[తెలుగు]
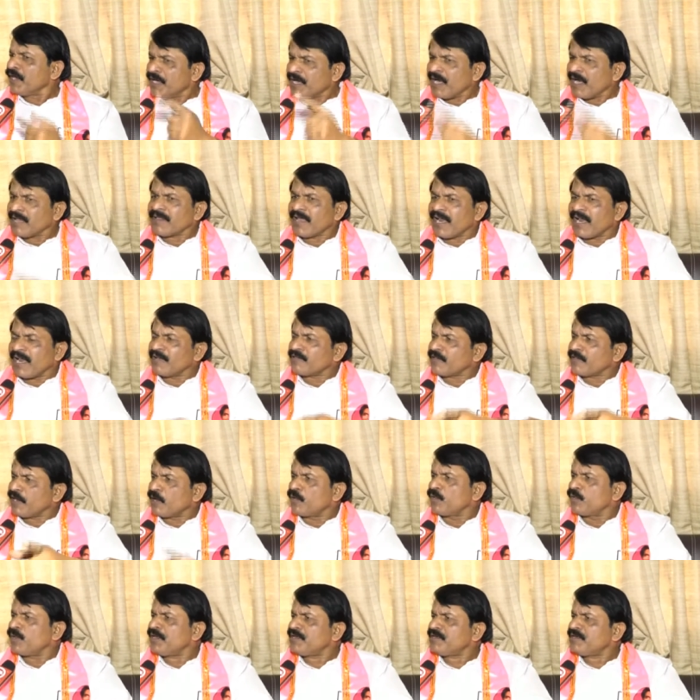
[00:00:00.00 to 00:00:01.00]
ఇంకా తెలంగాణ
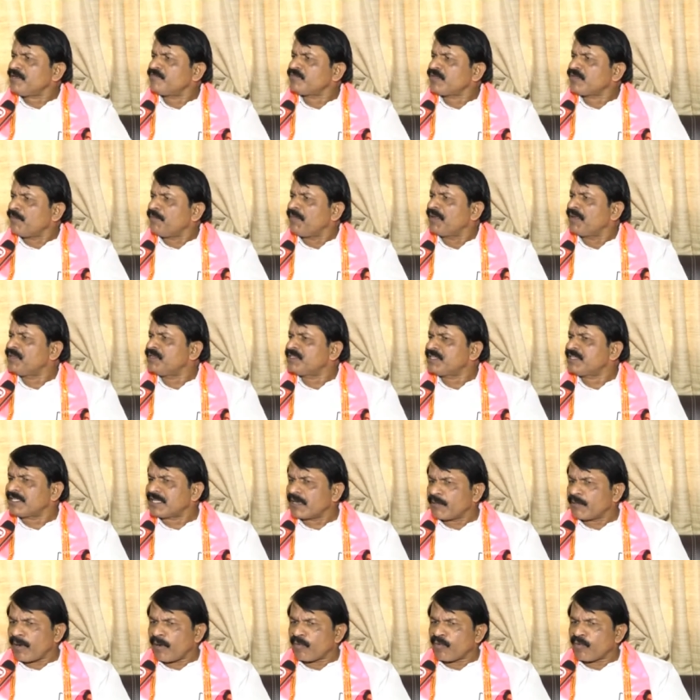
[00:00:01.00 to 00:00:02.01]
తెలుగుదేశం సంబంధించి
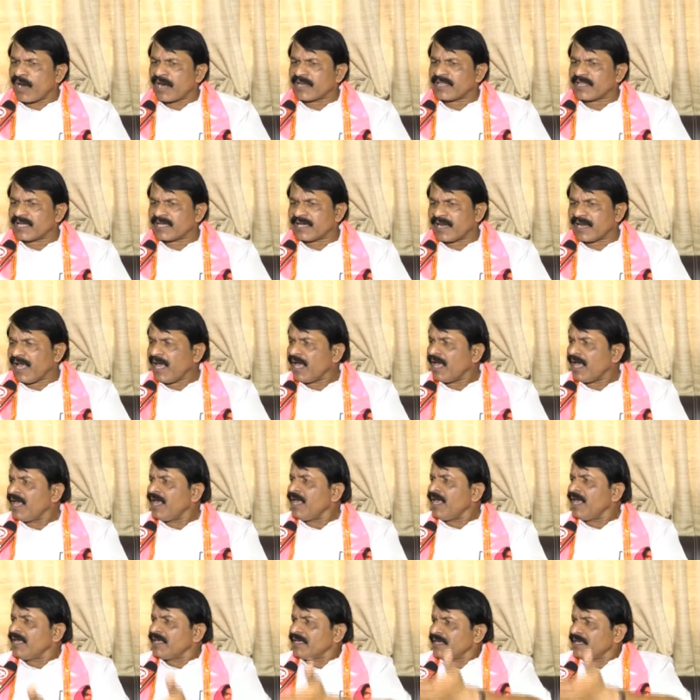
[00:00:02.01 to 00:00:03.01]
చంద్రబాబు నాయుడు దగ్గర
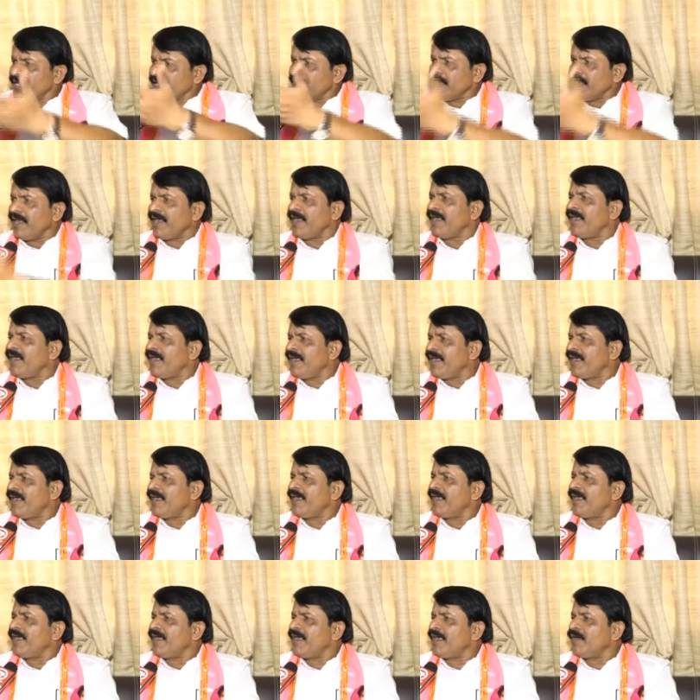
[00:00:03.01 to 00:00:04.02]
ఈయన
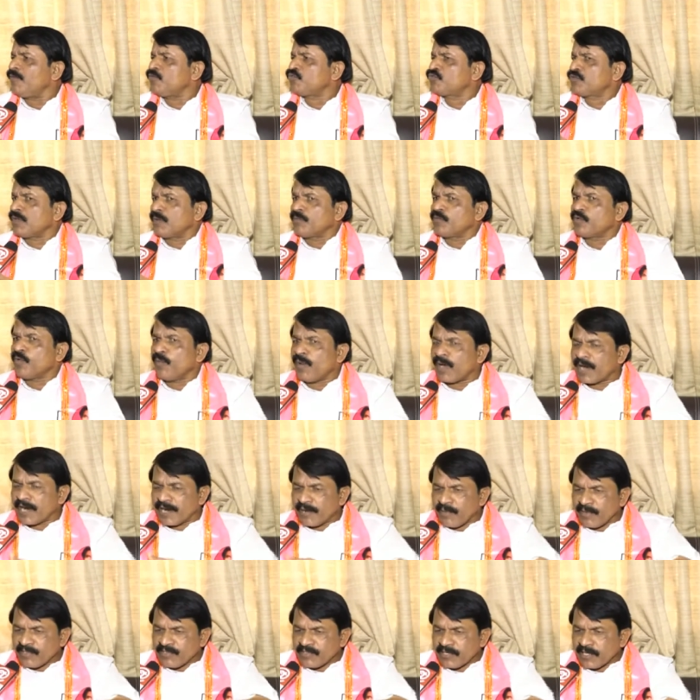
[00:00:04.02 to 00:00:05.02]
ఉత్తమ్ కుమార్
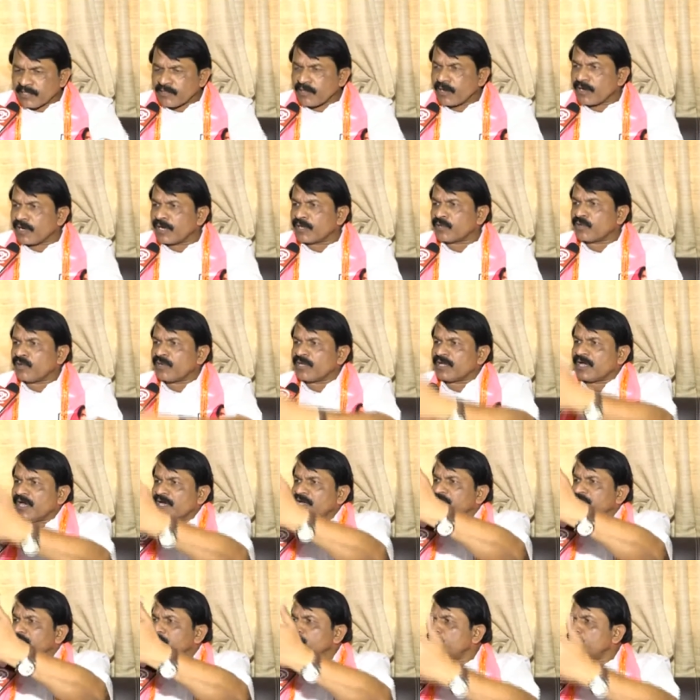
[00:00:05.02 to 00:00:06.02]
రెడ్డి మీద చేతులు కట్టుకుని
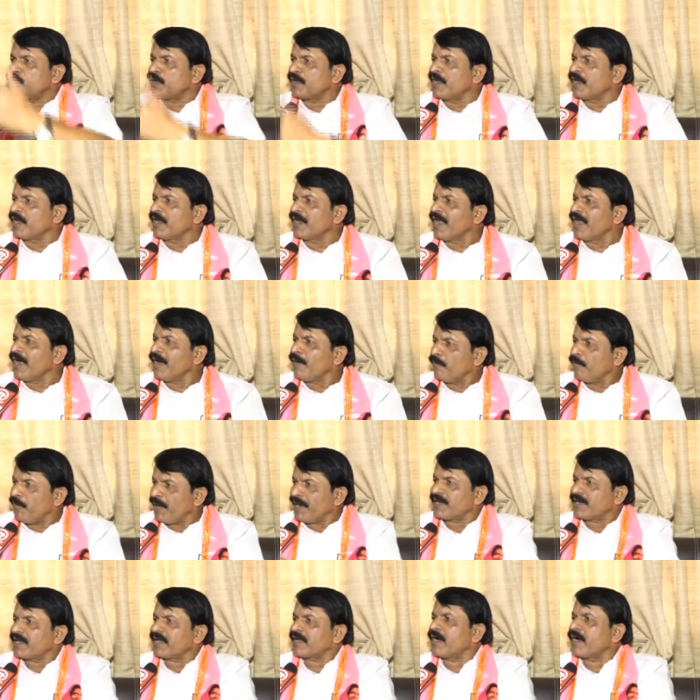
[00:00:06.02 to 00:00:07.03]
గంట సేపు ఉన్నాడు ఢిల్లీలో
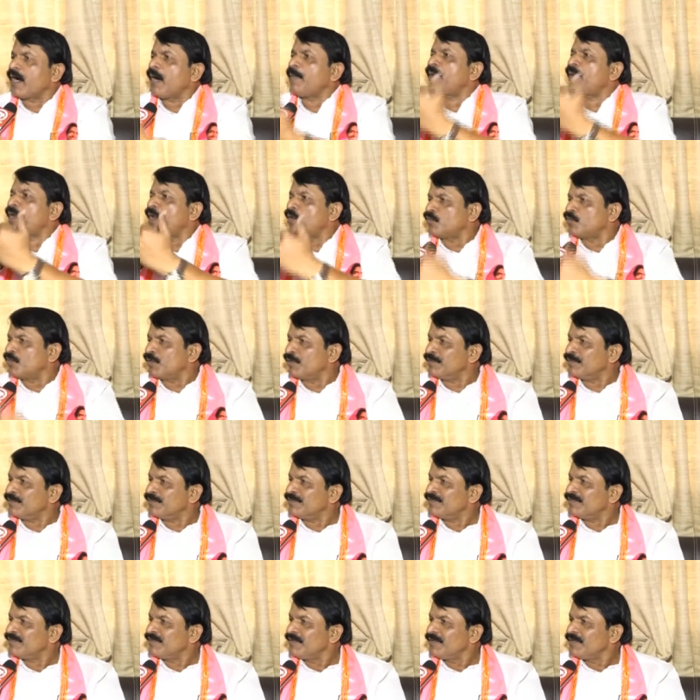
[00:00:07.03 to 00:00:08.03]
బయట కాపలా ఉన్నాడు
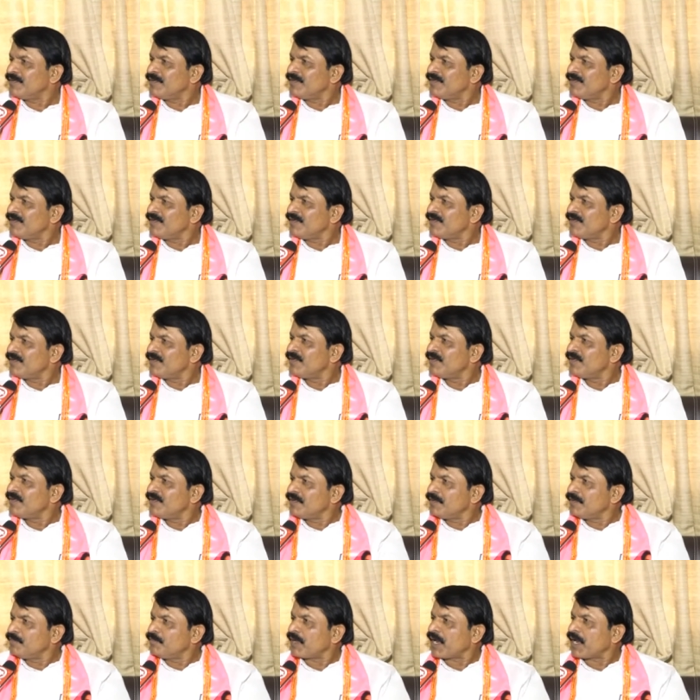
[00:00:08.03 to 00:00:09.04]

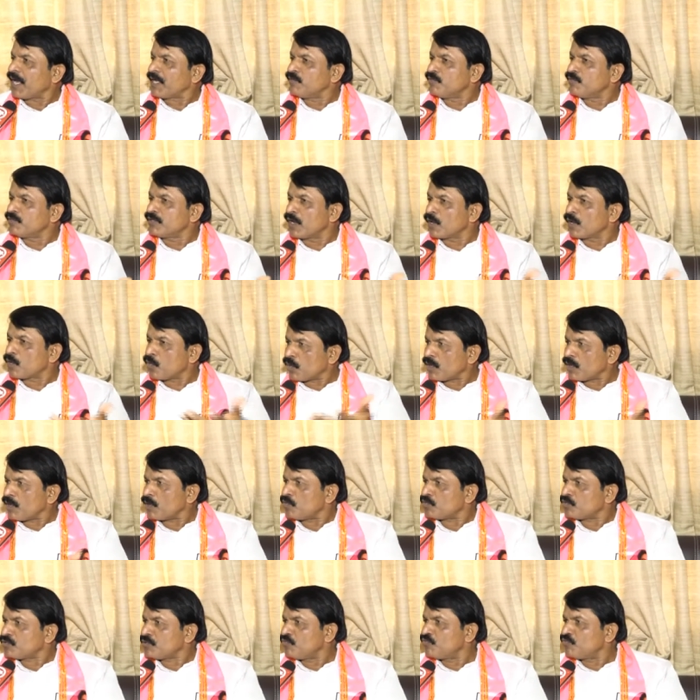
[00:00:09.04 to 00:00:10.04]
మరి ఐదు వందల
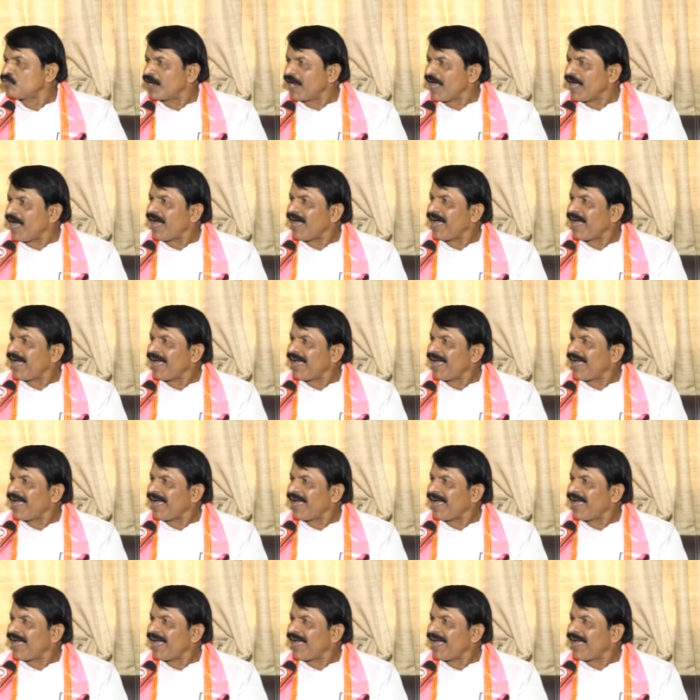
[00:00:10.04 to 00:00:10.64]
కోట్ల కోసం ఉన్నాడా